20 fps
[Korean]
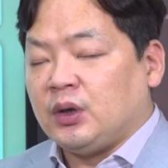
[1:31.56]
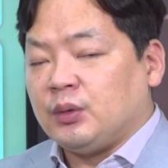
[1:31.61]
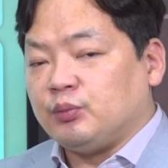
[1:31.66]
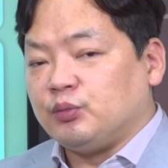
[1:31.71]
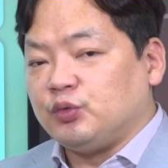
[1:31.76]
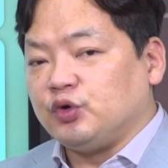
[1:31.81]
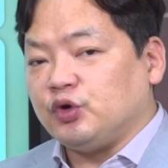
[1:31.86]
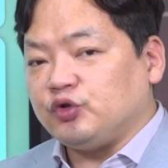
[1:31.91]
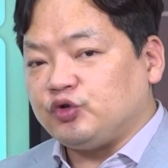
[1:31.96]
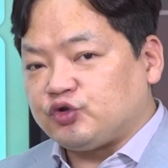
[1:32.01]

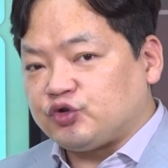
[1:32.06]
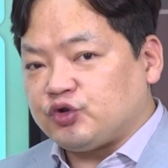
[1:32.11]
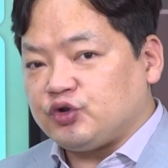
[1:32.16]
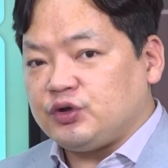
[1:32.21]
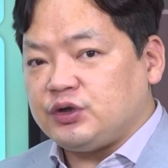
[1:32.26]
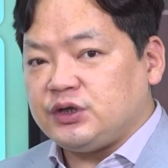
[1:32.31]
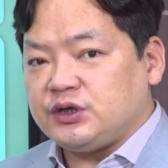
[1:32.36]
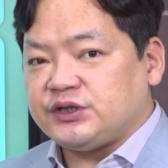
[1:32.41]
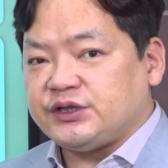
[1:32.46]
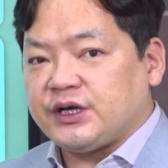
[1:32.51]
물론
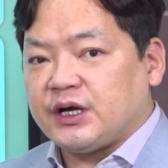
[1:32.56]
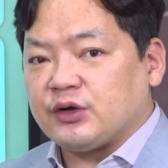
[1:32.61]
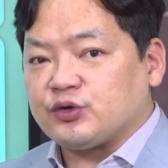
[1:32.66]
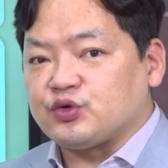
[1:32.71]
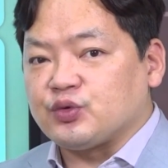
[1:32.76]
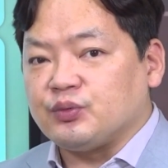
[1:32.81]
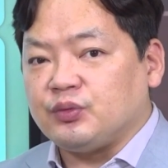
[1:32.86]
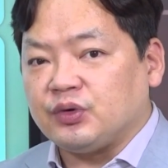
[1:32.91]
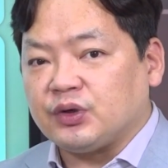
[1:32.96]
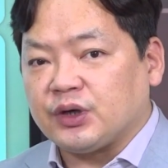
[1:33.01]
수출 지향
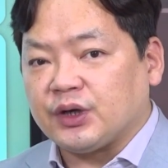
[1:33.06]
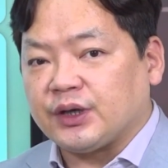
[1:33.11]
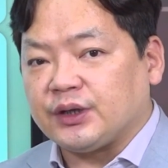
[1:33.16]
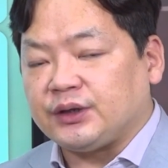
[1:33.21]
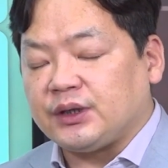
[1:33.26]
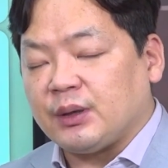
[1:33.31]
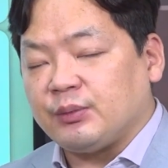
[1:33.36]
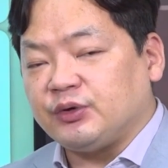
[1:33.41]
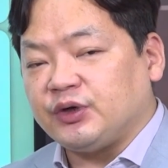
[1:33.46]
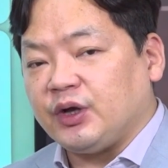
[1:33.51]

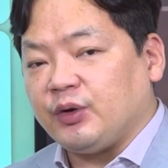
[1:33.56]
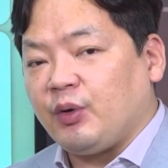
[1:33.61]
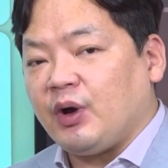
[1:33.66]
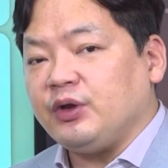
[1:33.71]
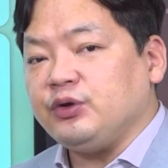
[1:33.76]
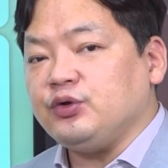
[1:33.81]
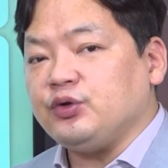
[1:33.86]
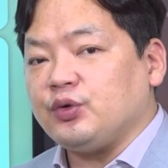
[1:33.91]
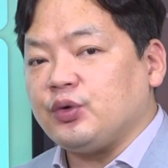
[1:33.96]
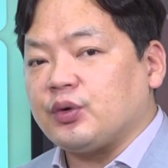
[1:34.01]
종목이기 때문에
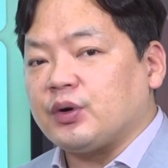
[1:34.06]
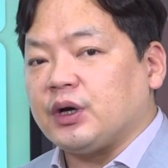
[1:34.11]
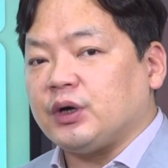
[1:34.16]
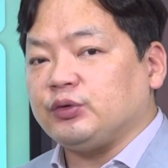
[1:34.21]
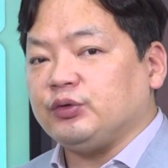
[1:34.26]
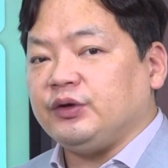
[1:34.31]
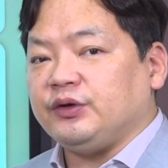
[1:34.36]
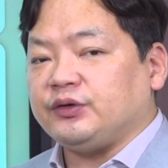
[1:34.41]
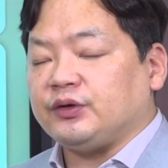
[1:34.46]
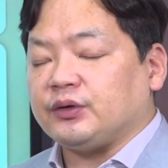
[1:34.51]
환율
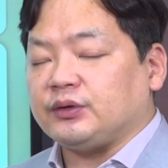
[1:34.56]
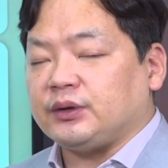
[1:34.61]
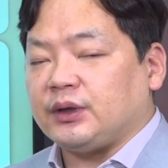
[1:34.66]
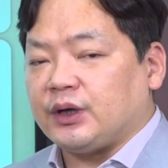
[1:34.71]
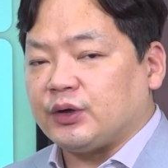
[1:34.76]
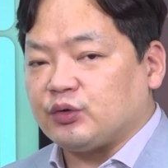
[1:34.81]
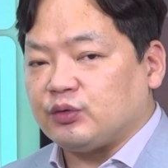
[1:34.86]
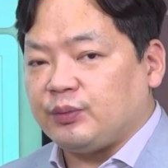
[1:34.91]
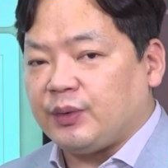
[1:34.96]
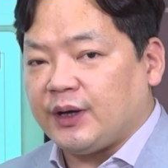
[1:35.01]
효과도
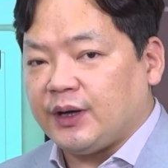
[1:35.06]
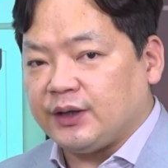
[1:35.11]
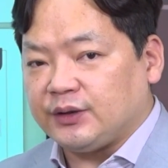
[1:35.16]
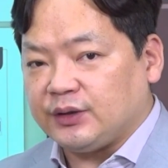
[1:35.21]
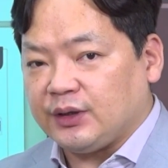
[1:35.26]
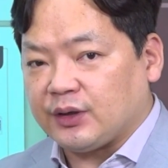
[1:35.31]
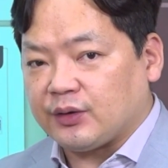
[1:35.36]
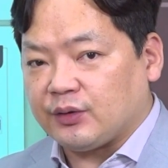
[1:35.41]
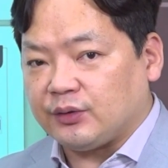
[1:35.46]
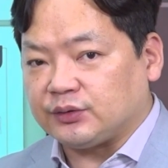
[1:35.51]
있었다라고 봐야
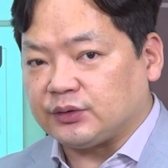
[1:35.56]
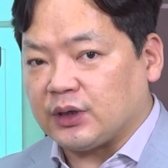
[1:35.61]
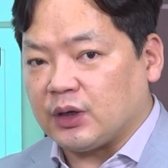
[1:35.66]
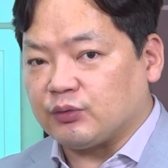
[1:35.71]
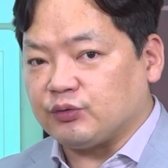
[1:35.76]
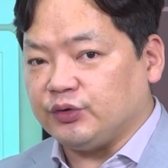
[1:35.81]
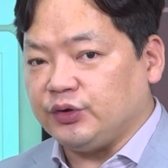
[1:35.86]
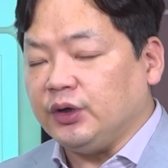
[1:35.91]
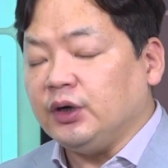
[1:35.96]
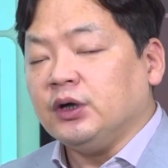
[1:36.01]
될 것
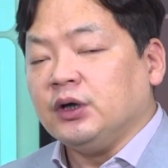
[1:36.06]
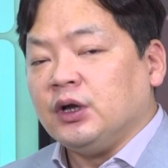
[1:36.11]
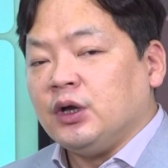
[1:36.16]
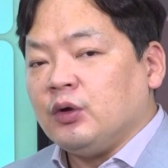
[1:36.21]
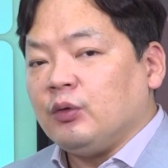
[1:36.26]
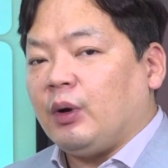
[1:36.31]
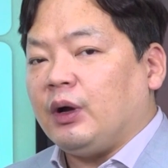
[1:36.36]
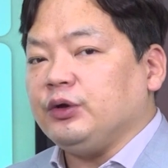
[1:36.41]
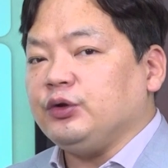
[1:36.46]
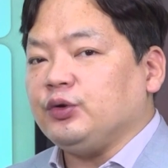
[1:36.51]
같고요.
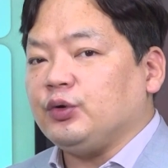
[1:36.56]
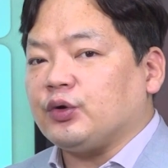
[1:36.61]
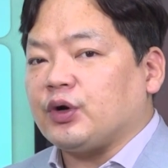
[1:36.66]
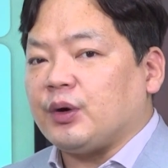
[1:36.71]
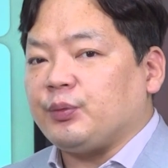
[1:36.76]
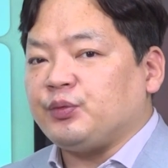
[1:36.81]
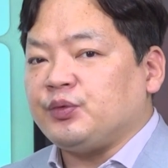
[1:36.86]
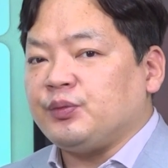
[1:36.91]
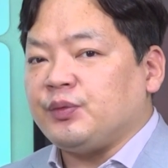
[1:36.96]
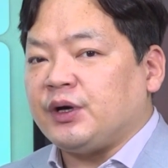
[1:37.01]
환율
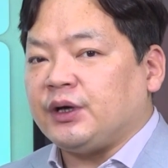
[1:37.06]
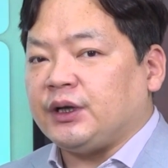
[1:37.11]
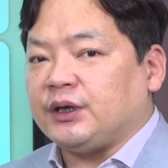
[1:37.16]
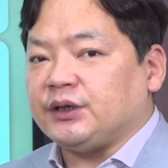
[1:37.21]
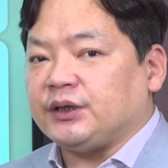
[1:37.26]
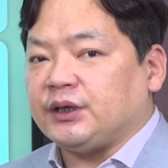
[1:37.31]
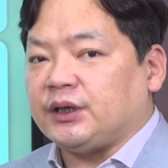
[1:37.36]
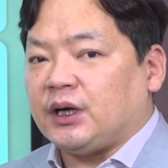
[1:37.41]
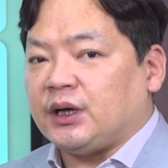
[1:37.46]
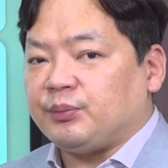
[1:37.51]
효과뿐만
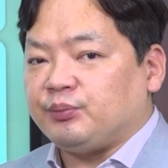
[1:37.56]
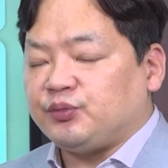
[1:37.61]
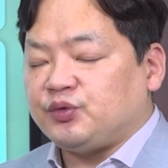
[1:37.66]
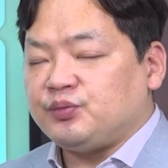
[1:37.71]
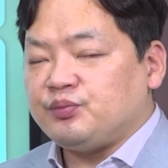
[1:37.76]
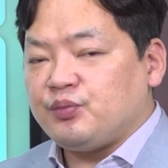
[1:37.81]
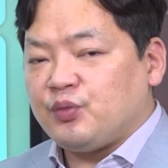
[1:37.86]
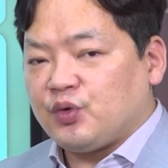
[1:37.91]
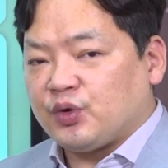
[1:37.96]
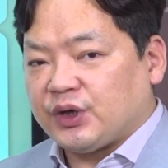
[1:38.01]
아니라
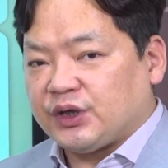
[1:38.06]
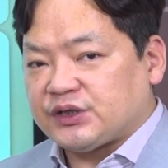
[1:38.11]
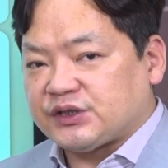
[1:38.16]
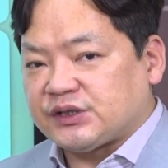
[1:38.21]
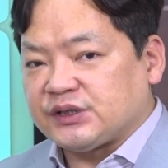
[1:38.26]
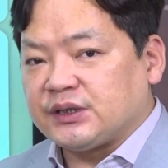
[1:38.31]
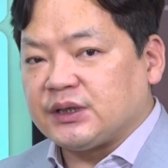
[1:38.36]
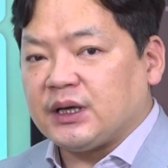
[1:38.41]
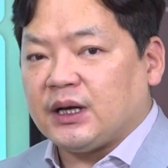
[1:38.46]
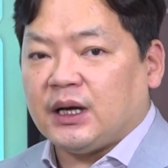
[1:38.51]
품목의
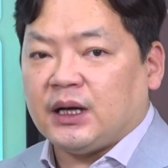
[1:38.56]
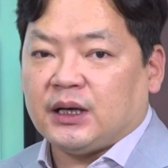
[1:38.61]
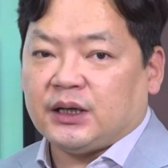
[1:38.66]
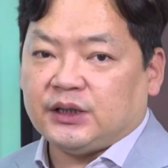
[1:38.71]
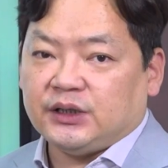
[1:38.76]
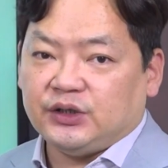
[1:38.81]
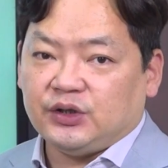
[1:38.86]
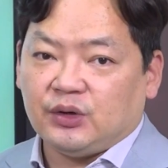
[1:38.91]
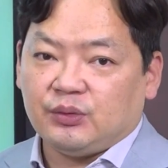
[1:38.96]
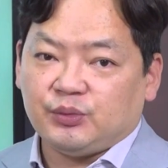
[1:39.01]
증가
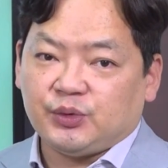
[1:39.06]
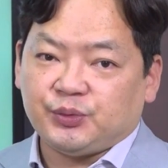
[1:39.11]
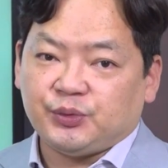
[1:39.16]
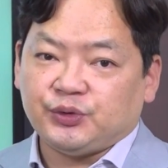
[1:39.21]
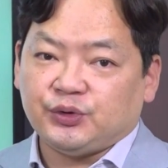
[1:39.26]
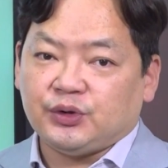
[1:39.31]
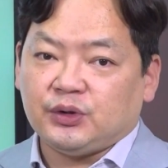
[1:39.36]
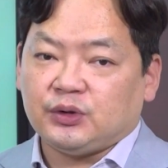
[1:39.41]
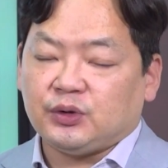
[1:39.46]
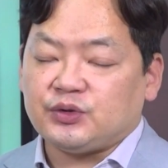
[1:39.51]
이런
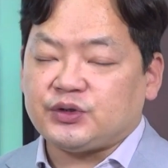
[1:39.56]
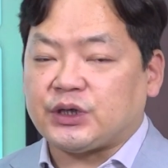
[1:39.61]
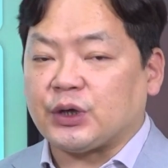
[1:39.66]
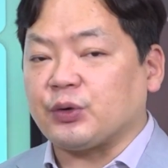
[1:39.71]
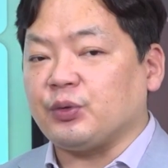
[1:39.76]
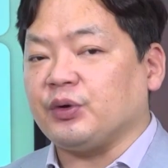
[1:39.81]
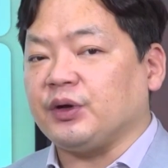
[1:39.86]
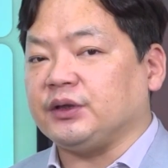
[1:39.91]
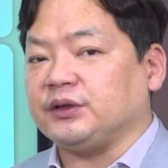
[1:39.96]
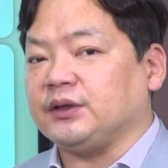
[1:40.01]
부분들도
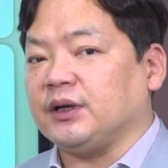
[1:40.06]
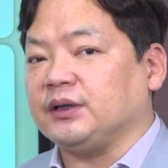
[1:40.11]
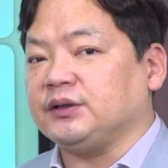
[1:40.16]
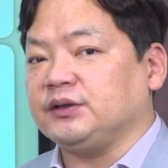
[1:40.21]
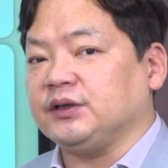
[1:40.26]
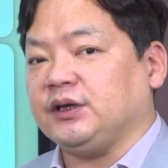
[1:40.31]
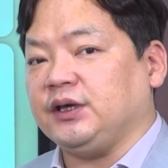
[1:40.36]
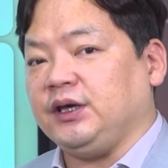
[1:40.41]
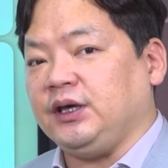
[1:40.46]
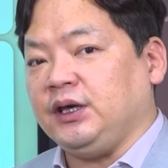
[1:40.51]
작용했다.
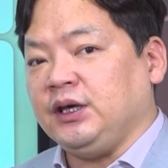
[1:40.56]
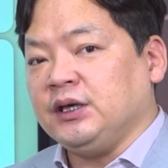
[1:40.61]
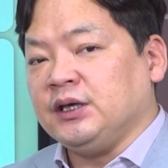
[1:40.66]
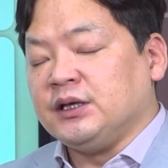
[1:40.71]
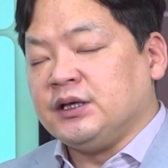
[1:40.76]
특히